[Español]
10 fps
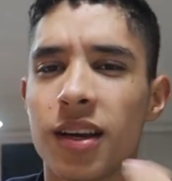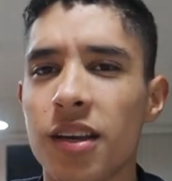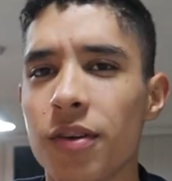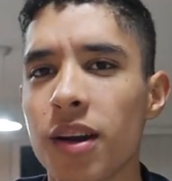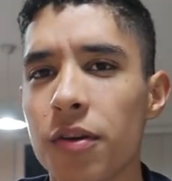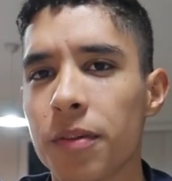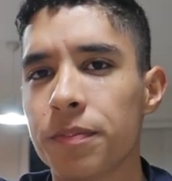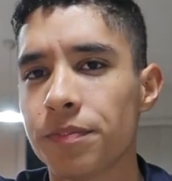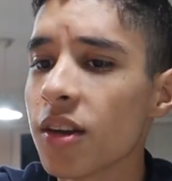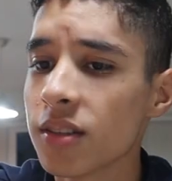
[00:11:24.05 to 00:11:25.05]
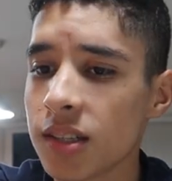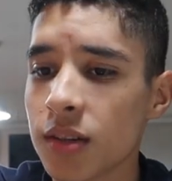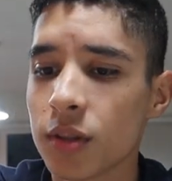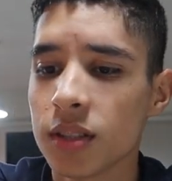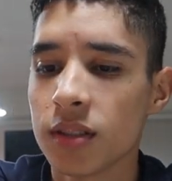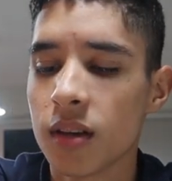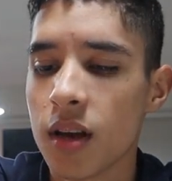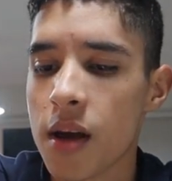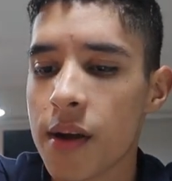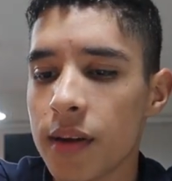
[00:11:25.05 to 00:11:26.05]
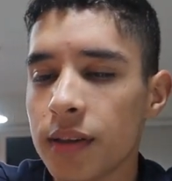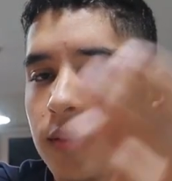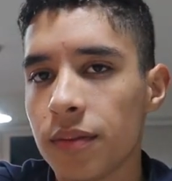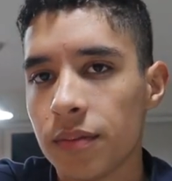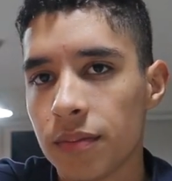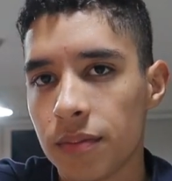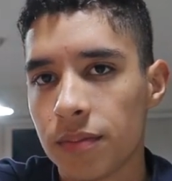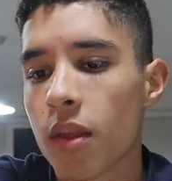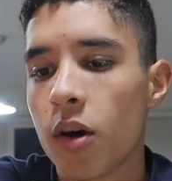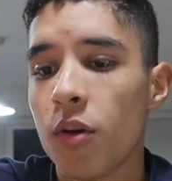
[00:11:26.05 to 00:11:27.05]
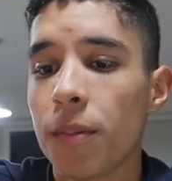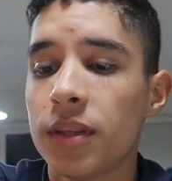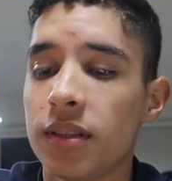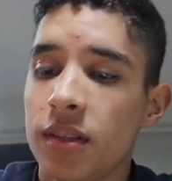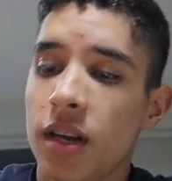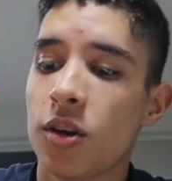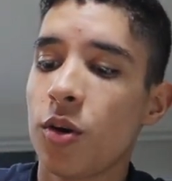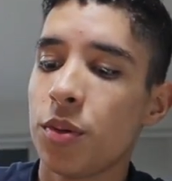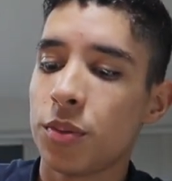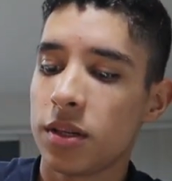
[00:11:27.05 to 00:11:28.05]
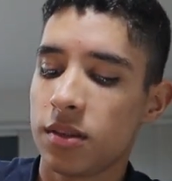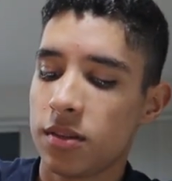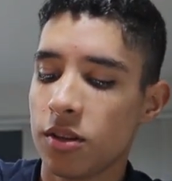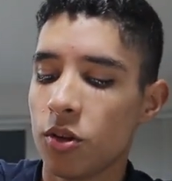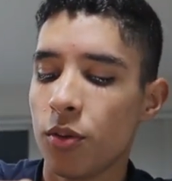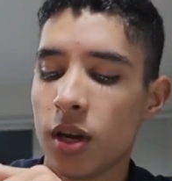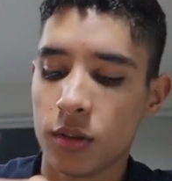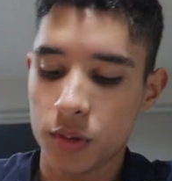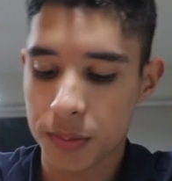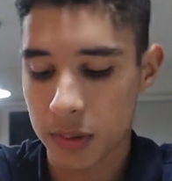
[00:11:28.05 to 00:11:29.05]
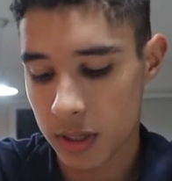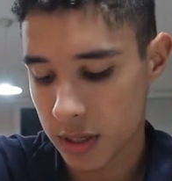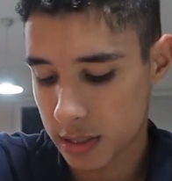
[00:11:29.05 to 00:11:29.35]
Aquí, véanla bien. Quiero hacer algo así. Obviamente ya no lo podemos hacer así de doble altura porque